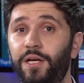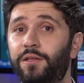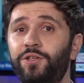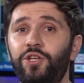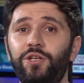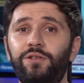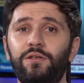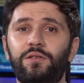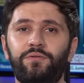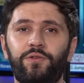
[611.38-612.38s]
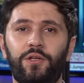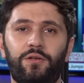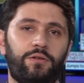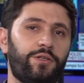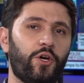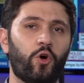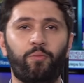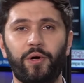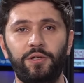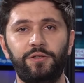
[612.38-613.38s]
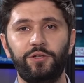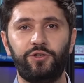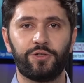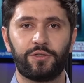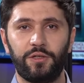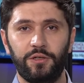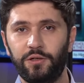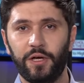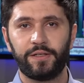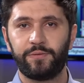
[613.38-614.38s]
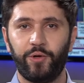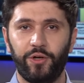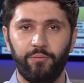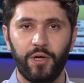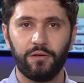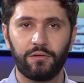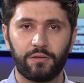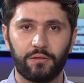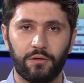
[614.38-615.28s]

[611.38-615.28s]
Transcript: И это не единственный геополитический эксперимент,